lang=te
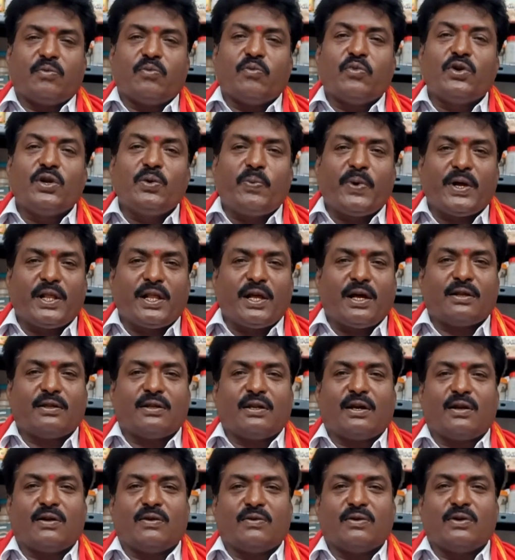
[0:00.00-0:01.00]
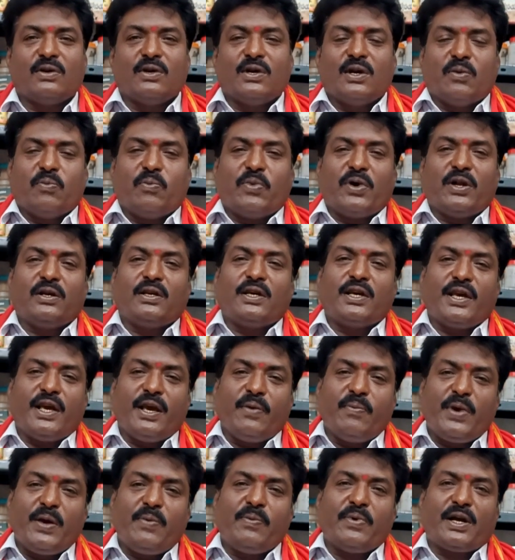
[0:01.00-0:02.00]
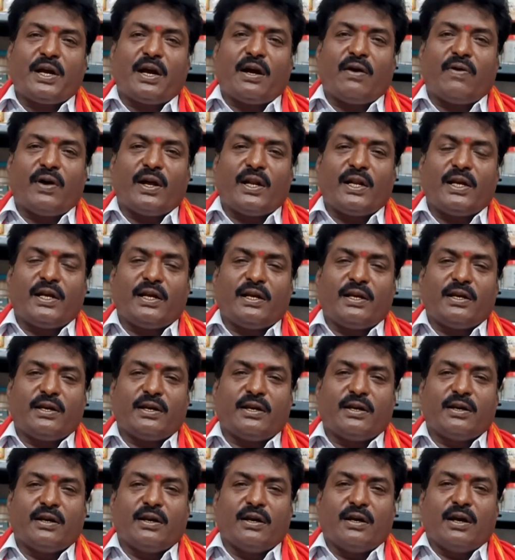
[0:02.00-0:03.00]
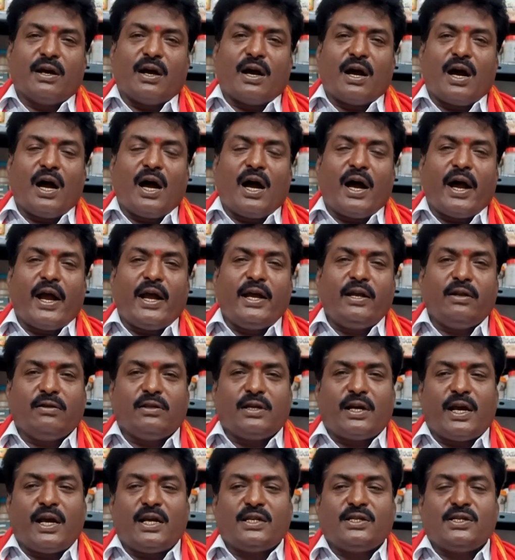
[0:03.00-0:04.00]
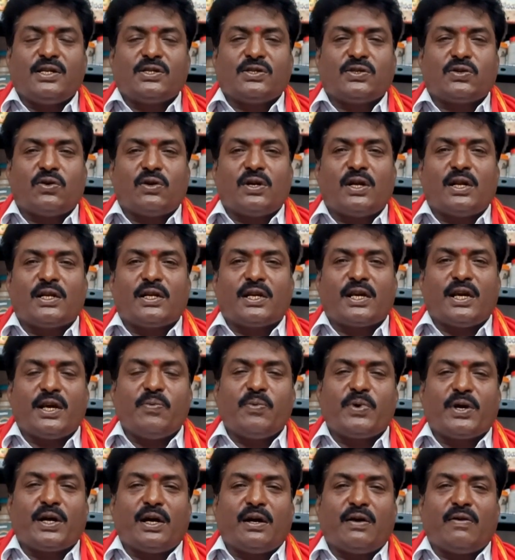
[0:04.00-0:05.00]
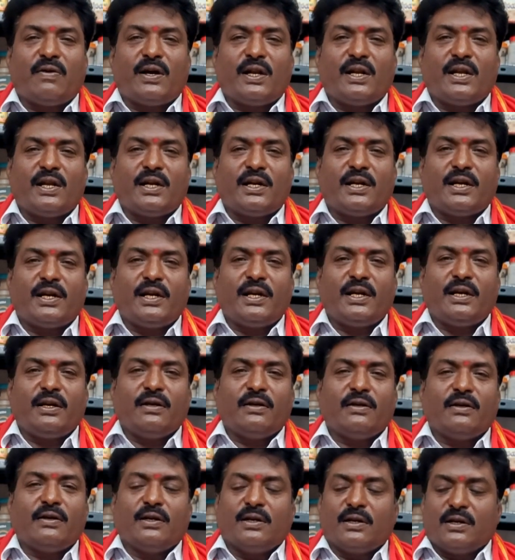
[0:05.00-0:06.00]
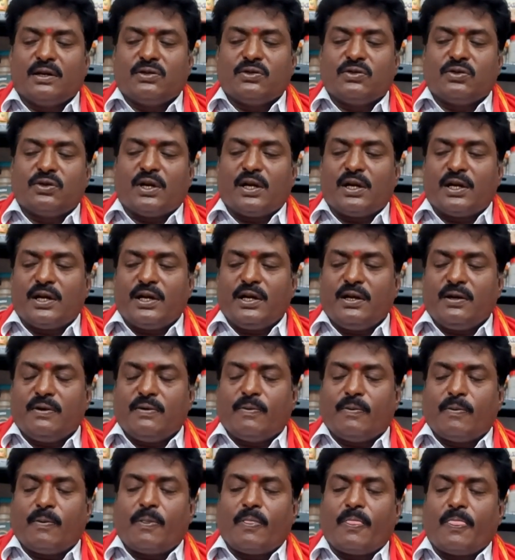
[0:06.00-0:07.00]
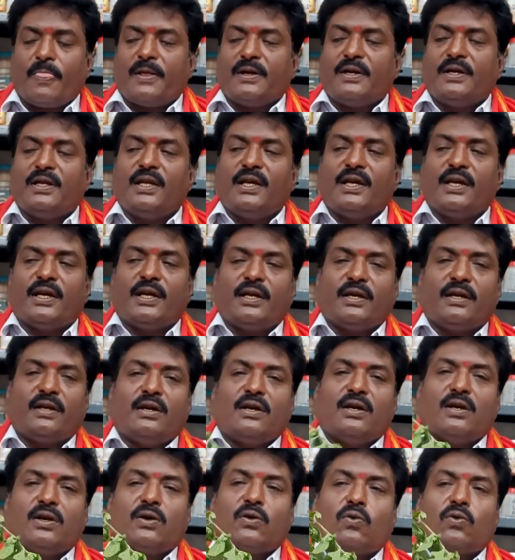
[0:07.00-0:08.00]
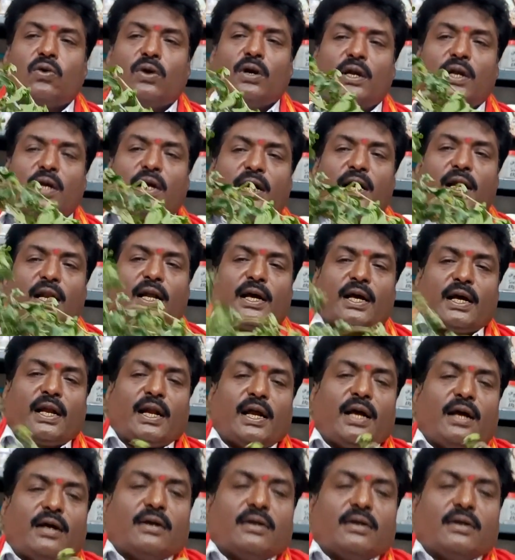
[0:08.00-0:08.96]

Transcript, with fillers: ముడి పదార్థాలు మనకు ఏమేమి కావాలి ఆ ఆయిల్ తయారు చేసుకోవడానికి ఏమి కావాలి అంటే చూడండి ఇది గుంటగలగర